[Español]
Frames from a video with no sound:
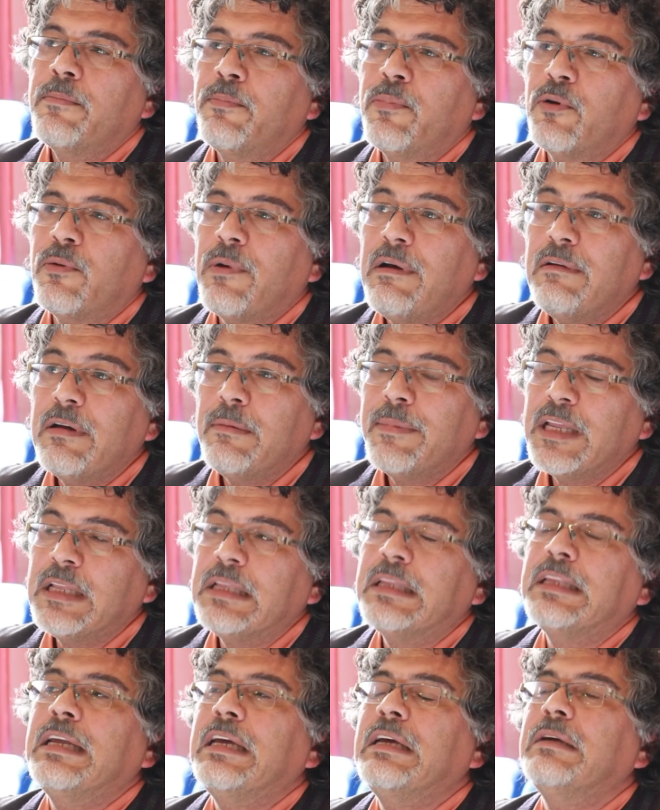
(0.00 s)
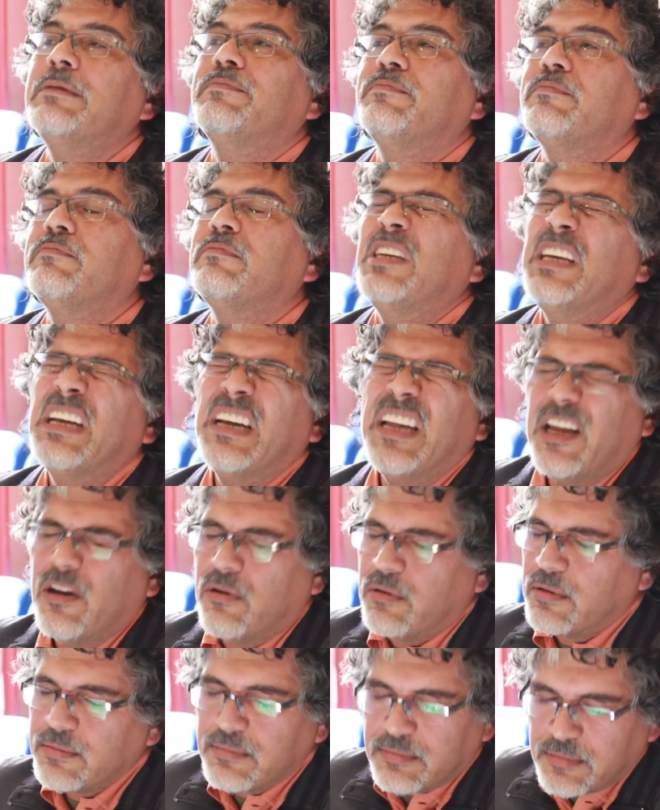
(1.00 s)
probablemente
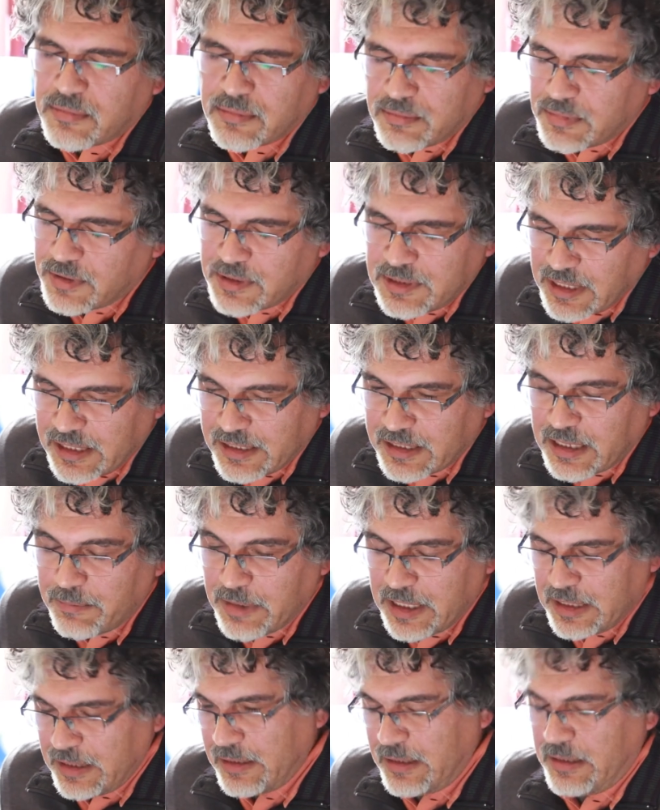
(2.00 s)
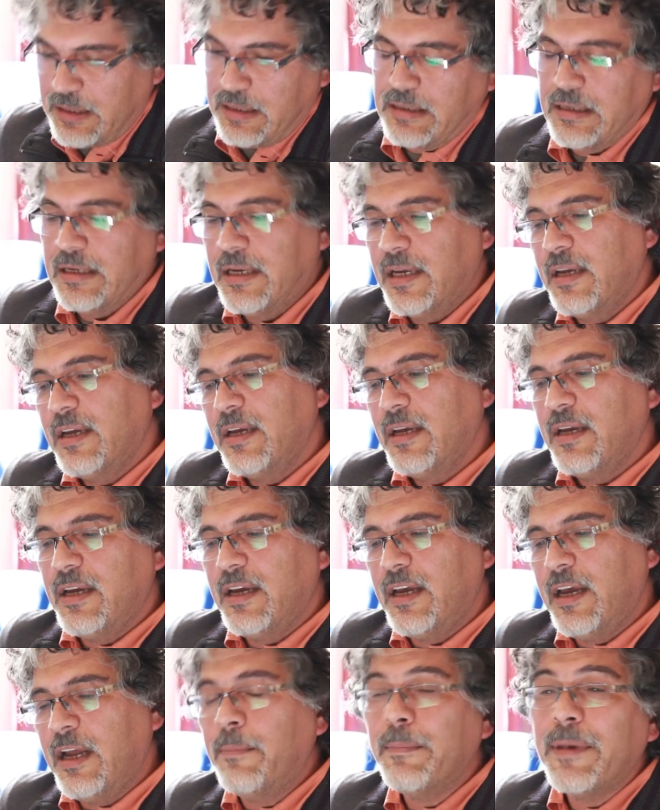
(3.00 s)
creo, ciertamente,
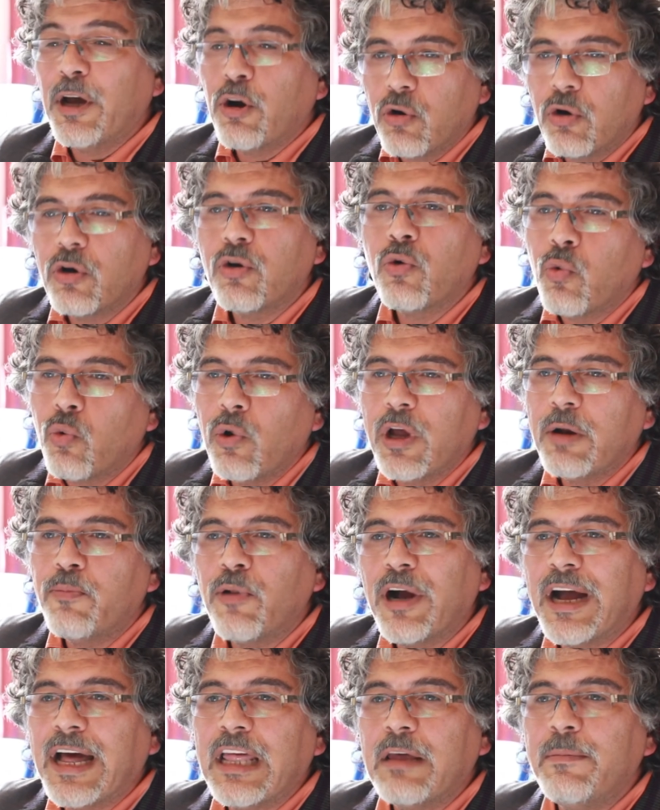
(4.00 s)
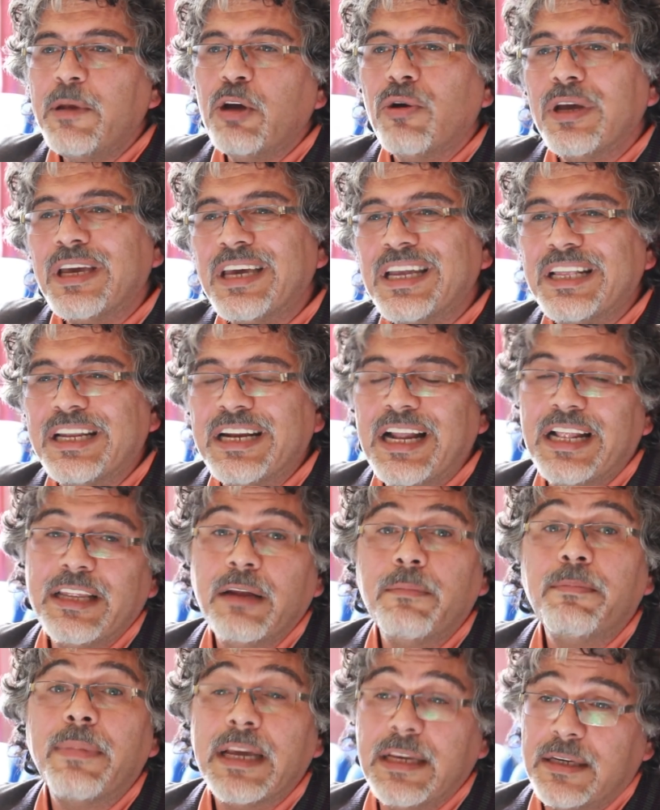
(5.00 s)
el mejor cuerpo académico en general
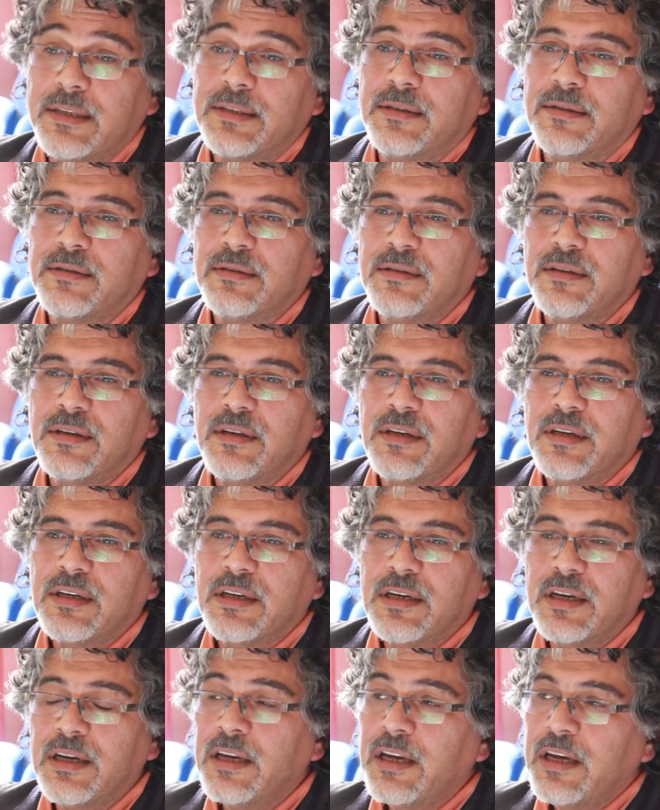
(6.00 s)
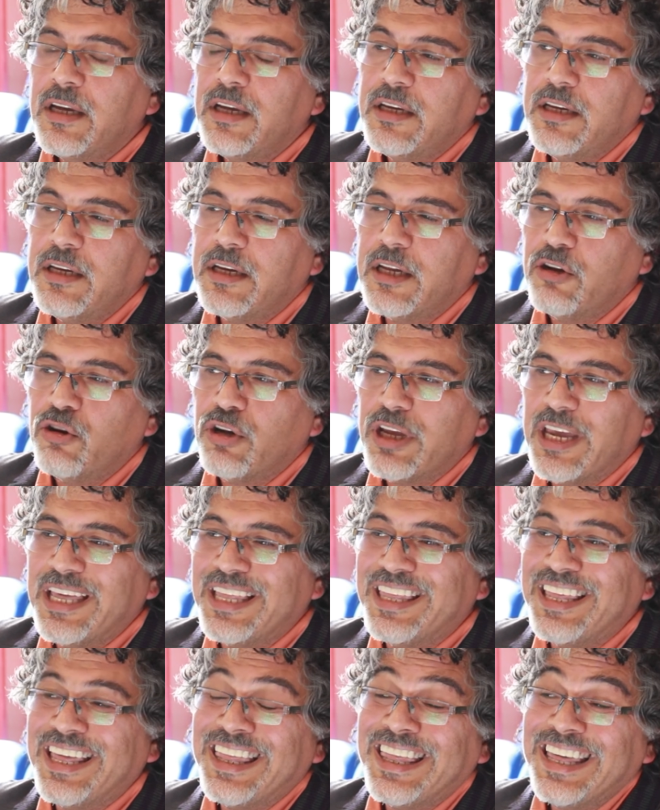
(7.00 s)
del país. Eh, y creo que
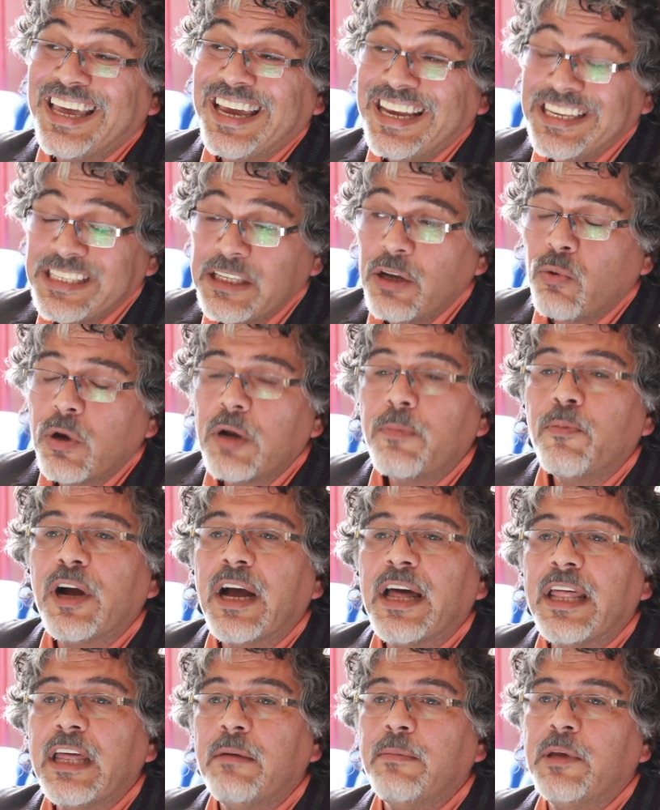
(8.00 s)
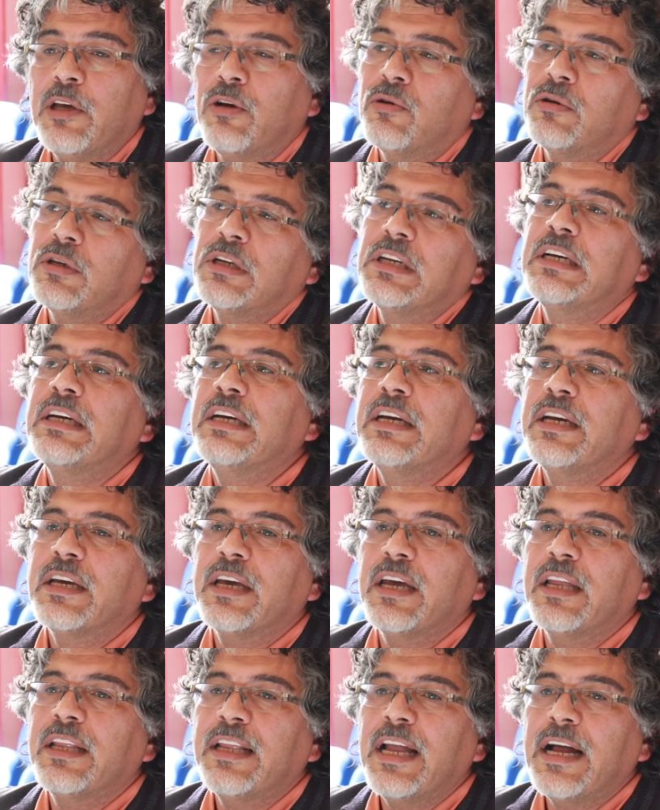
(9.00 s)
es desde ese cuerpo académico
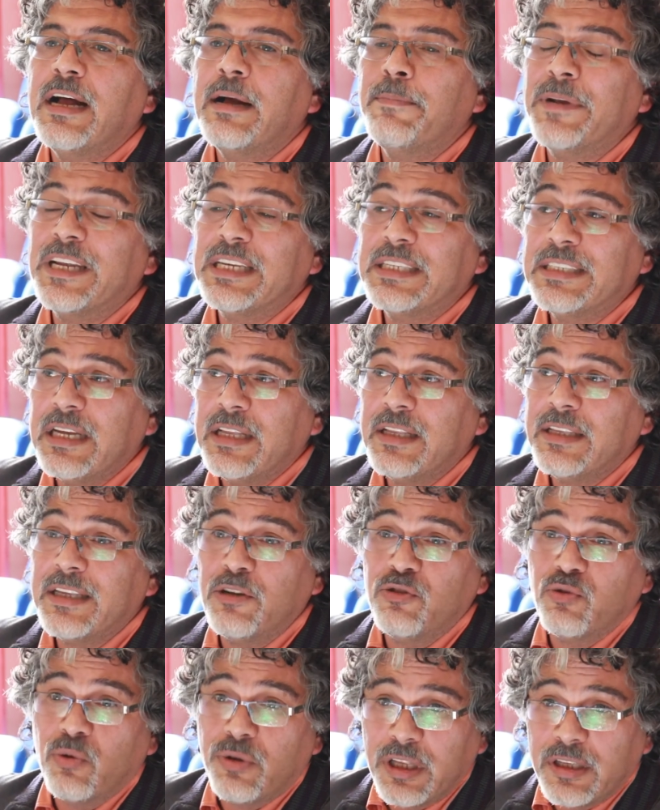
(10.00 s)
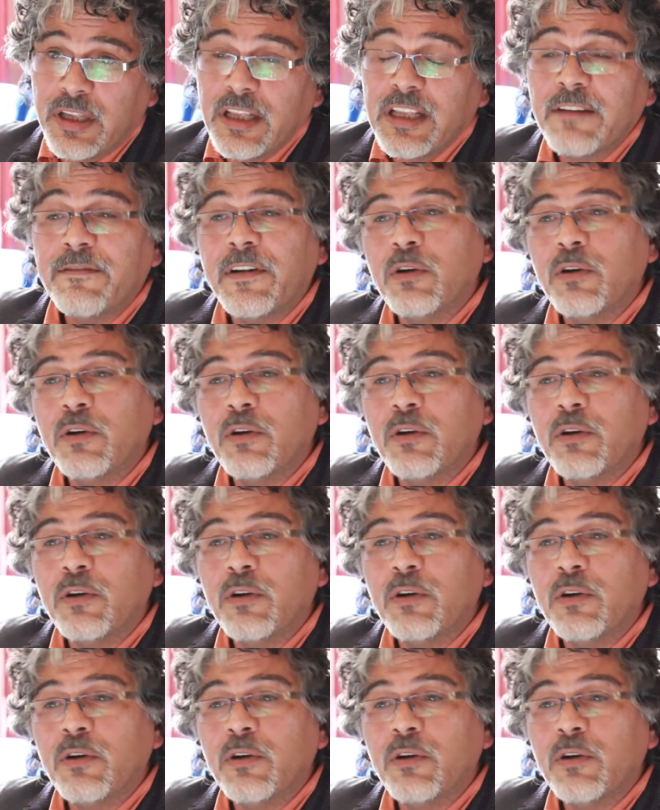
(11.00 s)
que está presente en sus distintas